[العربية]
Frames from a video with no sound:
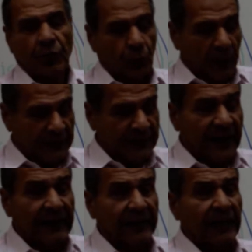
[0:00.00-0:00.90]

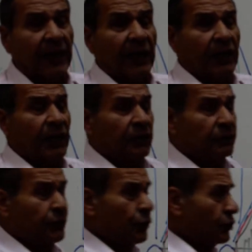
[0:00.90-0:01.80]
ولذلك
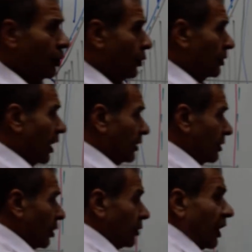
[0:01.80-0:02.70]
الانفيور ثيرويد
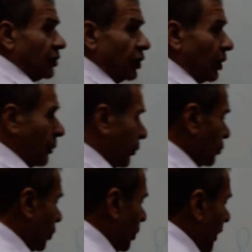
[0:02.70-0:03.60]
ارت دوت عشان
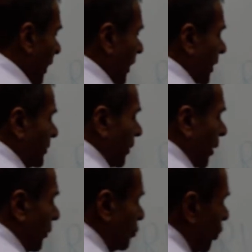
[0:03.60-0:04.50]
اربطه لازم
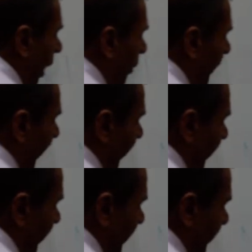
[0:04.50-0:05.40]
اربطه اواي